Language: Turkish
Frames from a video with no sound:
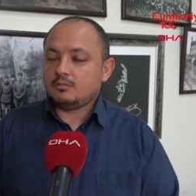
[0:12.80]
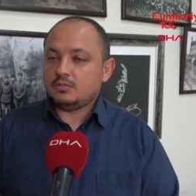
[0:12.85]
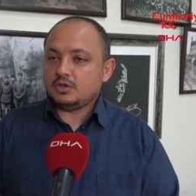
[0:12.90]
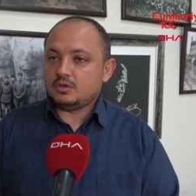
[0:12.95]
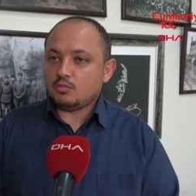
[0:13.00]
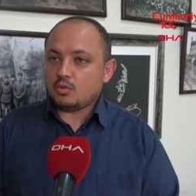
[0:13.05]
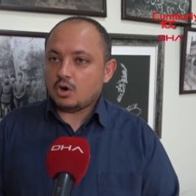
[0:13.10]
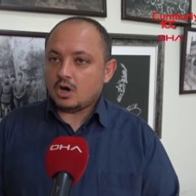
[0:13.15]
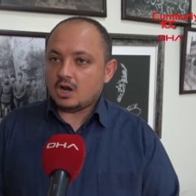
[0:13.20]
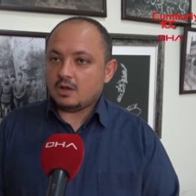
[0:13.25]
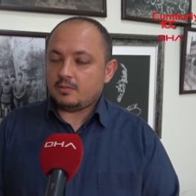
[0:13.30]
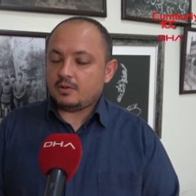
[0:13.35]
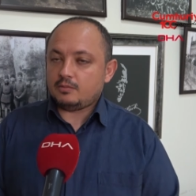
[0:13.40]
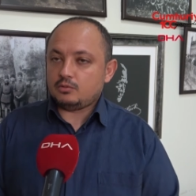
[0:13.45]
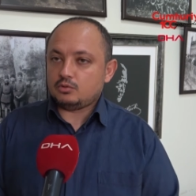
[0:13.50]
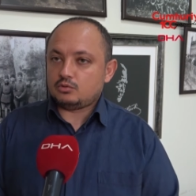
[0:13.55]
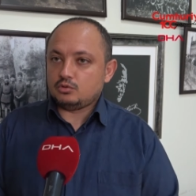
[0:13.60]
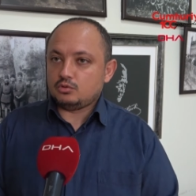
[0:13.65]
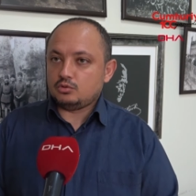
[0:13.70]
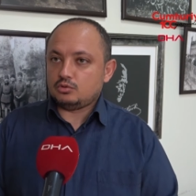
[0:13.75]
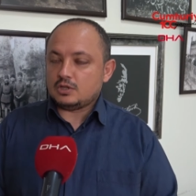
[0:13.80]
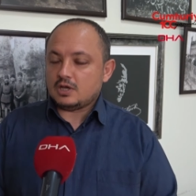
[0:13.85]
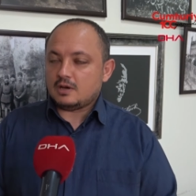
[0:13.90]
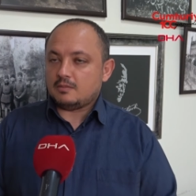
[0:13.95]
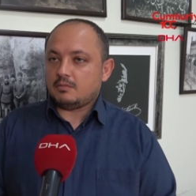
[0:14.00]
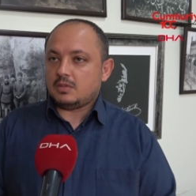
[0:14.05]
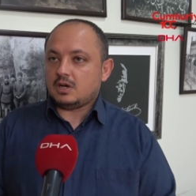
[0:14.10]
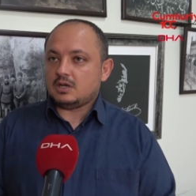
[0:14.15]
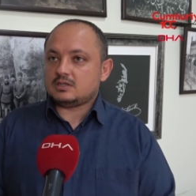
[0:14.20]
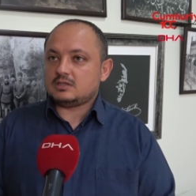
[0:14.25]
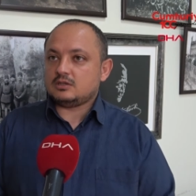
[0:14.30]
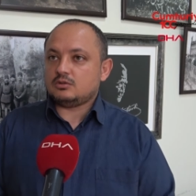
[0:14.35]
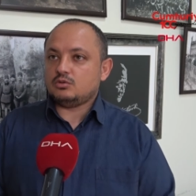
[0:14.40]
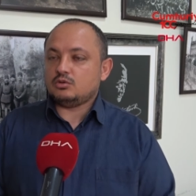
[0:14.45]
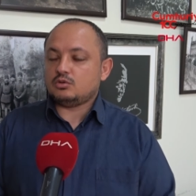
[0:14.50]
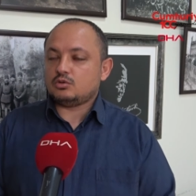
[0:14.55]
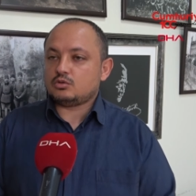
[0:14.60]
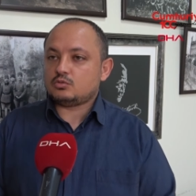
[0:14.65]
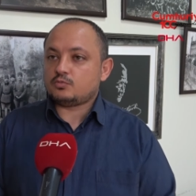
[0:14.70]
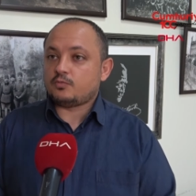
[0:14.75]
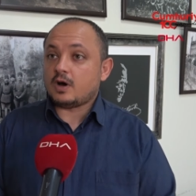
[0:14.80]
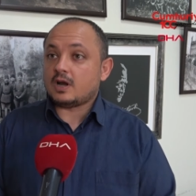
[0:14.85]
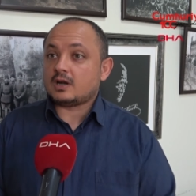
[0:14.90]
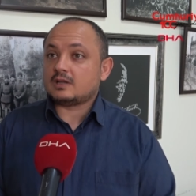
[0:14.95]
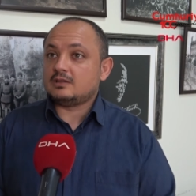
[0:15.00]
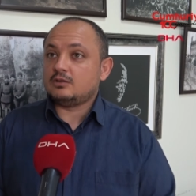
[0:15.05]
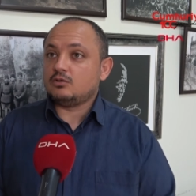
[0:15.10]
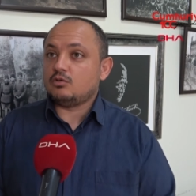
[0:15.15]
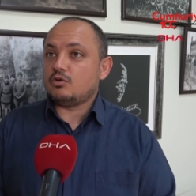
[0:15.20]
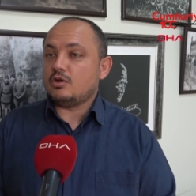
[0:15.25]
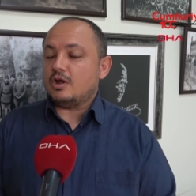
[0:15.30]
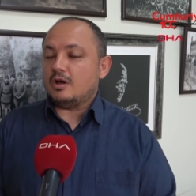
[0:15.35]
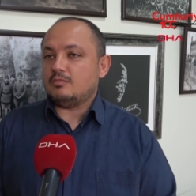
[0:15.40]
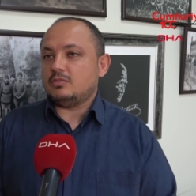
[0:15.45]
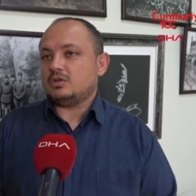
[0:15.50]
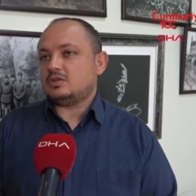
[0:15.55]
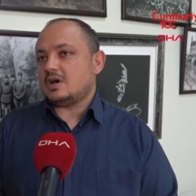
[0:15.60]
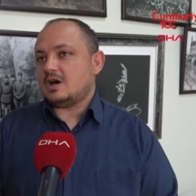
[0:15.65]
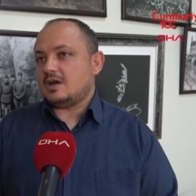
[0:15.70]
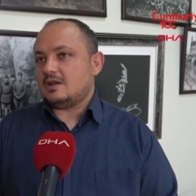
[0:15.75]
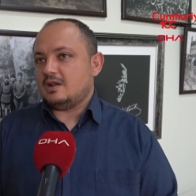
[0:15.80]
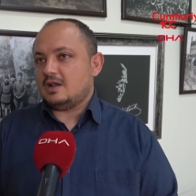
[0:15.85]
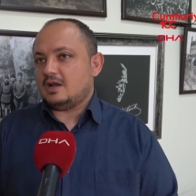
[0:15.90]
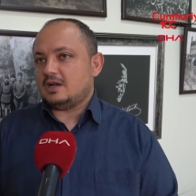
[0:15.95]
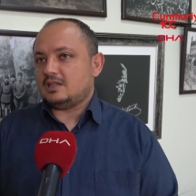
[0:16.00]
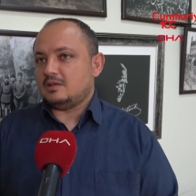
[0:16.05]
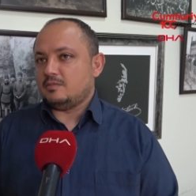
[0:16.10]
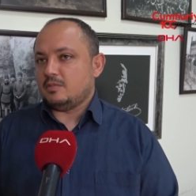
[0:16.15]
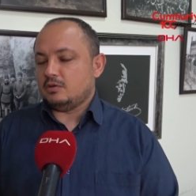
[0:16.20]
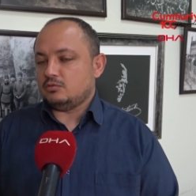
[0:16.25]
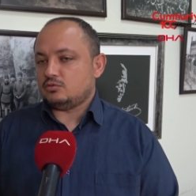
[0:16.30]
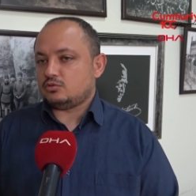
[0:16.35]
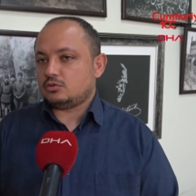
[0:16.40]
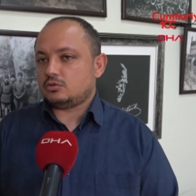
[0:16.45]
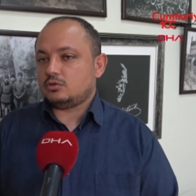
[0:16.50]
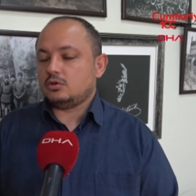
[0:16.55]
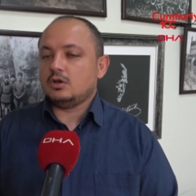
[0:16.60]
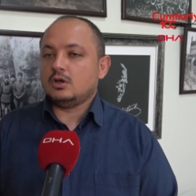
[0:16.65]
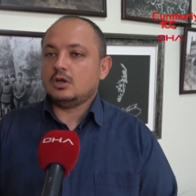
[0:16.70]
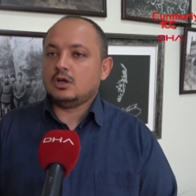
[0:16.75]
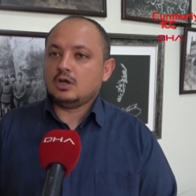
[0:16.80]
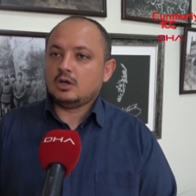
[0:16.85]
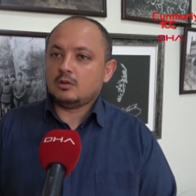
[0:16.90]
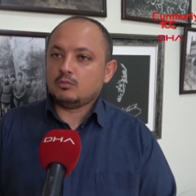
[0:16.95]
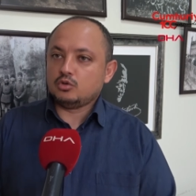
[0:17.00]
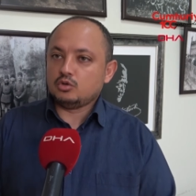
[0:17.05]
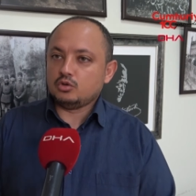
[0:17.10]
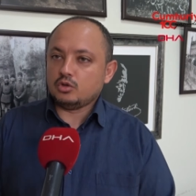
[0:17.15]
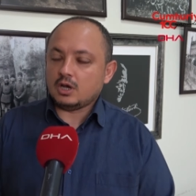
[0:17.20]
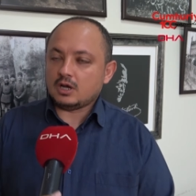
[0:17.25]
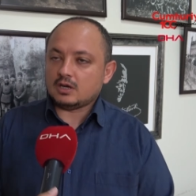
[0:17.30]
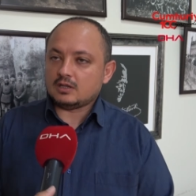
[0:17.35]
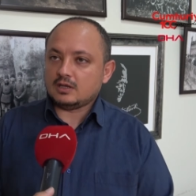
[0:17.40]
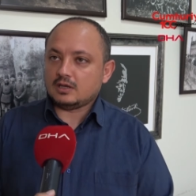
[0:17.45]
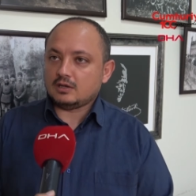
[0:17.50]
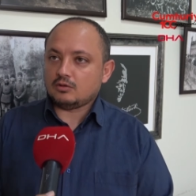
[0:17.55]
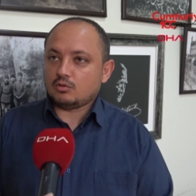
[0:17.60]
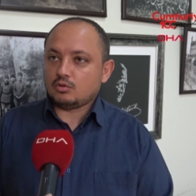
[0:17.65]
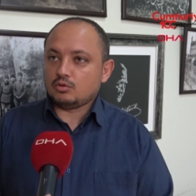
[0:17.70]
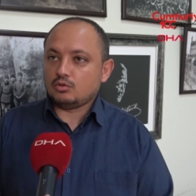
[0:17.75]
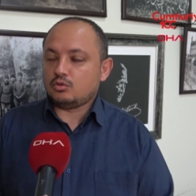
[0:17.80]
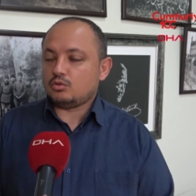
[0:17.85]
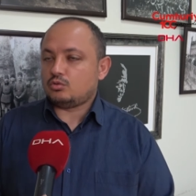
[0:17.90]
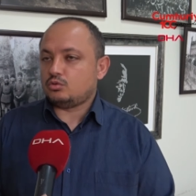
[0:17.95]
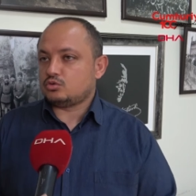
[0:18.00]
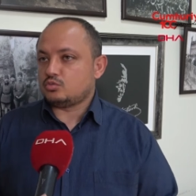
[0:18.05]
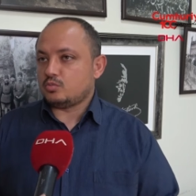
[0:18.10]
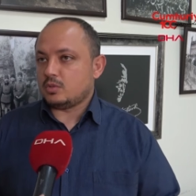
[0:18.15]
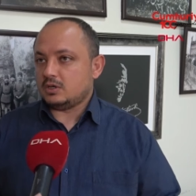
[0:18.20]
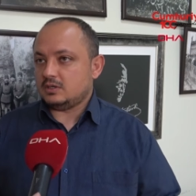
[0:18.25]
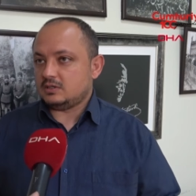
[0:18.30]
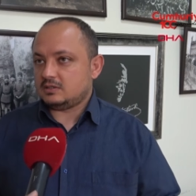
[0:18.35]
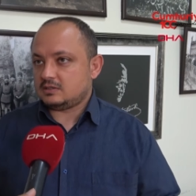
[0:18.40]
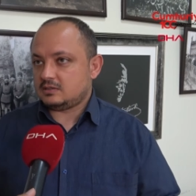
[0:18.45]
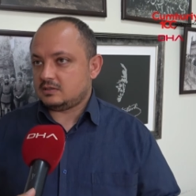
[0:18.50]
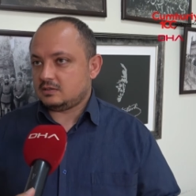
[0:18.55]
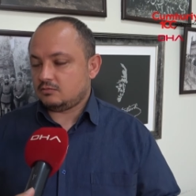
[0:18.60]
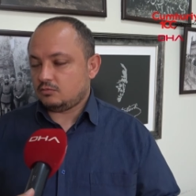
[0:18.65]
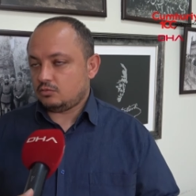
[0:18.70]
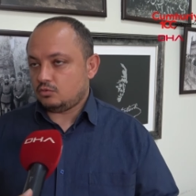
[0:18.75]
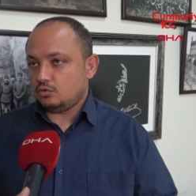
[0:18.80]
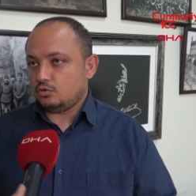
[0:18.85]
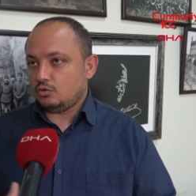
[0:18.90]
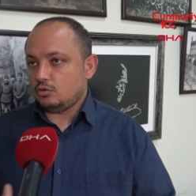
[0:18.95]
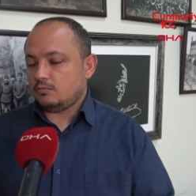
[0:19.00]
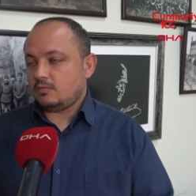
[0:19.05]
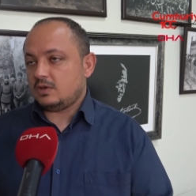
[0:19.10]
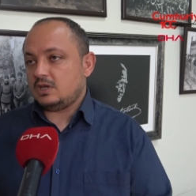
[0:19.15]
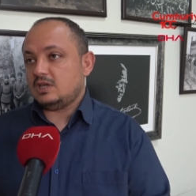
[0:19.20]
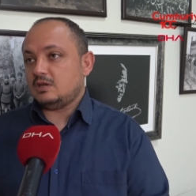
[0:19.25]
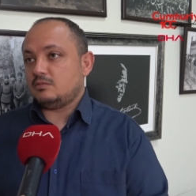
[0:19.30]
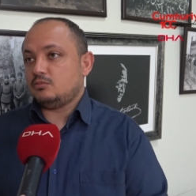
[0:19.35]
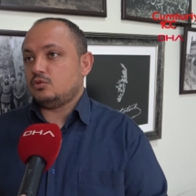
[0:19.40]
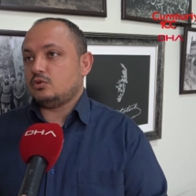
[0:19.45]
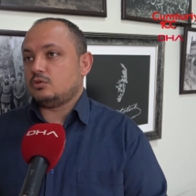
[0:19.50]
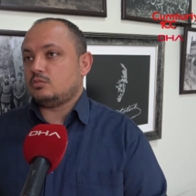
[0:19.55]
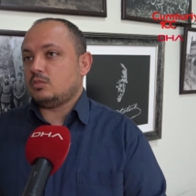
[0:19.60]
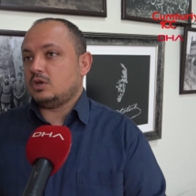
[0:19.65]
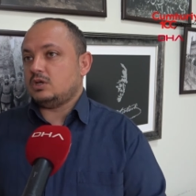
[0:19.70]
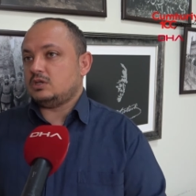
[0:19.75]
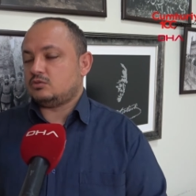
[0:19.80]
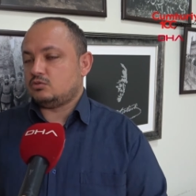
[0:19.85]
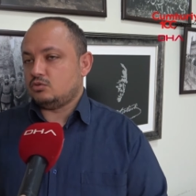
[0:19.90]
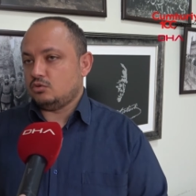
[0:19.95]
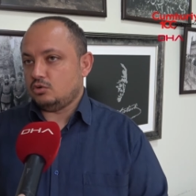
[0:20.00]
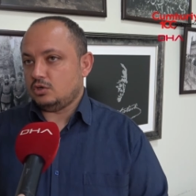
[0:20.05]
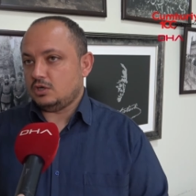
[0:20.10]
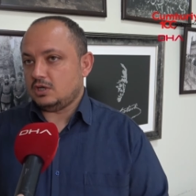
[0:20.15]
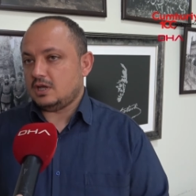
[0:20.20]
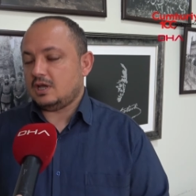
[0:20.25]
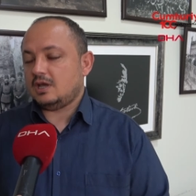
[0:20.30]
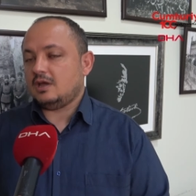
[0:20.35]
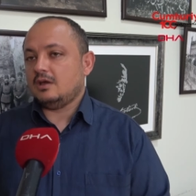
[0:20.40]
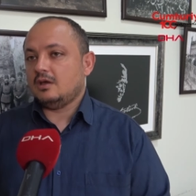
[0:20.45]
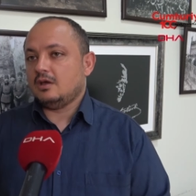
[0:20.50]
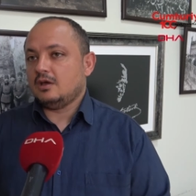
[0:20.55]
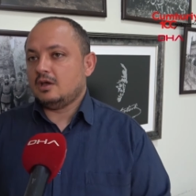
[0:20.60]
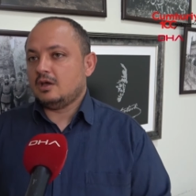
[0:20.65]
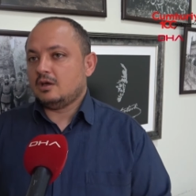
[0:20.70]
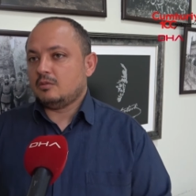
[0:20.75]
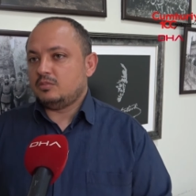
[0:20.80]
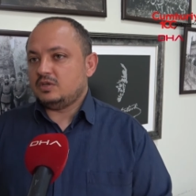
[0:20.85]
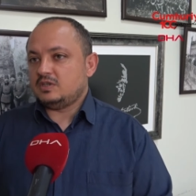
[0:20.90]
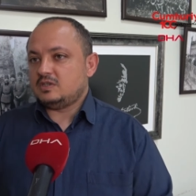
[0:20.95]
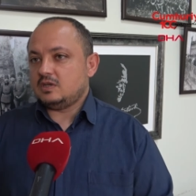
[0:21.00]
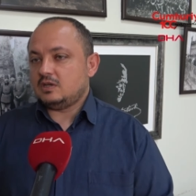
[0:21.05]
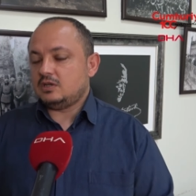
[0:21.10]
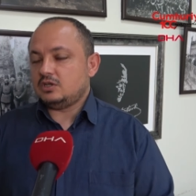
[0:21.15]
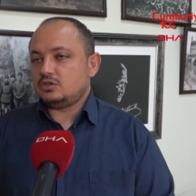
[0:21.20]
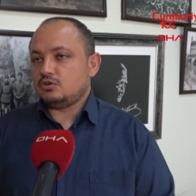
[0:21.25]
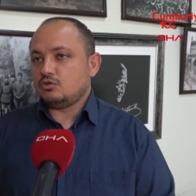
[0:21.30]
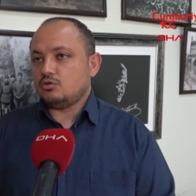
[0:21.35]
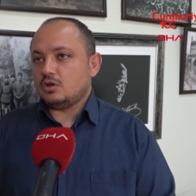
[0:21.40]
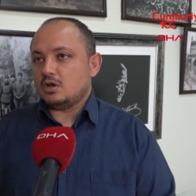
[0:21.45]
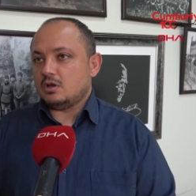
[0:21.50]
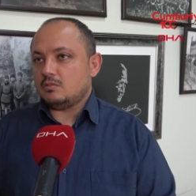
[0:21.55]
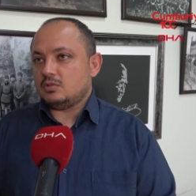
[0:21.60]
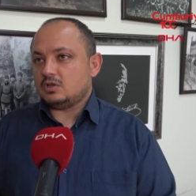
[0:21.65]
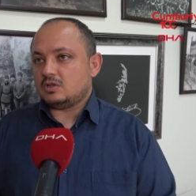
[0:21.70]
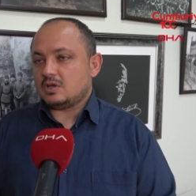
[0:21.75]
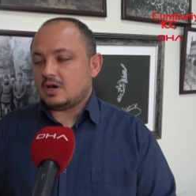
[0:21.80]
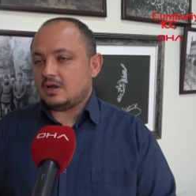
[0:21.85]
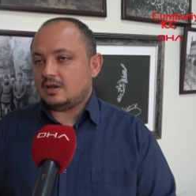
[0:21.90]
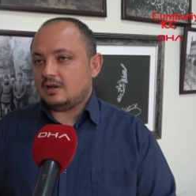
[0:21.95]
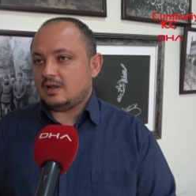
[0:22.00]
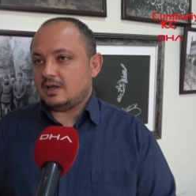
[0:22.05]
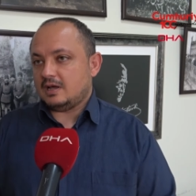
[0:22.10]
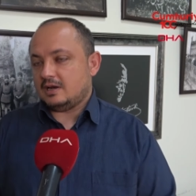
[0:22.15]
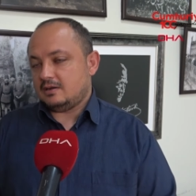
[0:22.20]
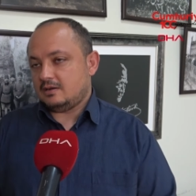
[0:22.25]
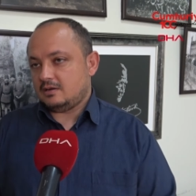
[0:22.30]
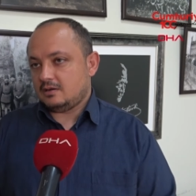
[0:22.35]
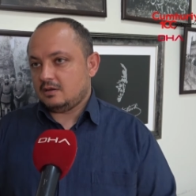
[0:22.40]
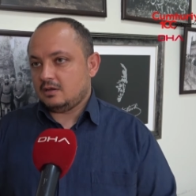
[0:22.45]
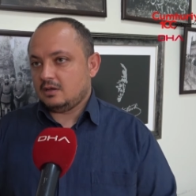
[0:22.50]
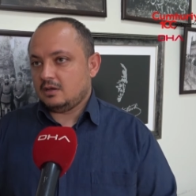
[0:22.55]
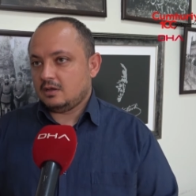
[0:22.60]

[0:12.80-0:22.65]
bir muharebe bütününden bahsediyoruz. Farklı önemli tarihler de mevcut. Bunlardan 19 Mayıs günü ve 24 Mayıs günü yine bizler için önemli tarihler